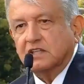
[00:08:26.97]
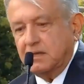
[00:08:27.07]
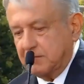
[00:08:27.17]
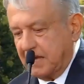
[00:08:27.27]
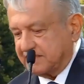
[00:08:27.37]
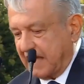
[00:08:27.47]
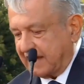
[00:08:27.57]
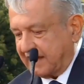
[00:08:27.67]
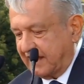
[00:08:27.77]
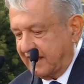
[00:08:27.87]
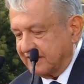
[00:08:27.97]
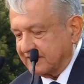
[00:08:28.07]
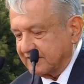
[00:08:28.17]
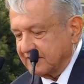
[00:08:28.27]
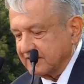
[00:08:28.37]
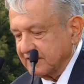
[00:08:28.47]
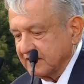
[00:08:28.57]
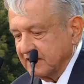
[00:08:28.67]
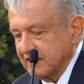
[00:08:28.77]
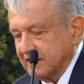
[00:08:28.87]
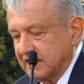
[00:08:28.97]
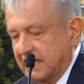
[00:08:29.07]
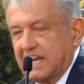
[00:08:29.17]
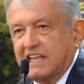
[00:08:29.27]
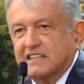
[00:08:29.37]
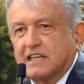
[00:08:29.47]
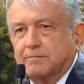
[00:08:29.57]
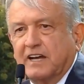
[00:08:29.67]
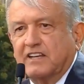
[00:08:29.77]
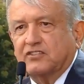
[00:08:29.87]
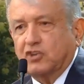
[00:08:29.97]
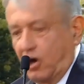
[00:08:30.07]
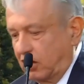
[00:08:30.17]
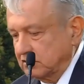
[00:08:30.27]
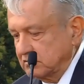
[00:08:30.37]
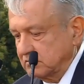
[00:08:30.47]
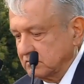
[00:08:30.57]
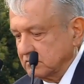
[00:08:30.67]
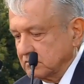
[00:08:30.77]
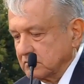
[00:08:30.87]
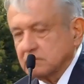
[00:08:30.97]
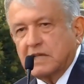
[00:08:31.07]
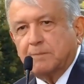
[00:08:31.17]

ni masacres, ni la desaparición de